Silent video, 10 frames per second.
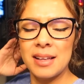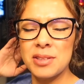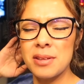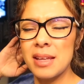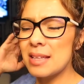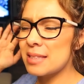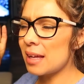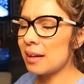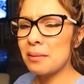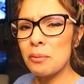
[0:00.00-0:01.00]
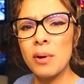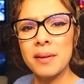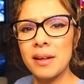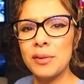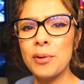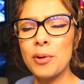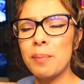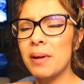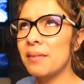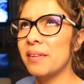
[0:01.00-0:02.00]
eso de estar guardando
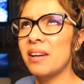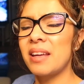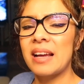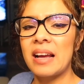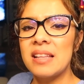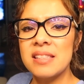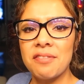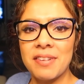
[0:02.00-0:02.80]
ropa de verdad que cansa,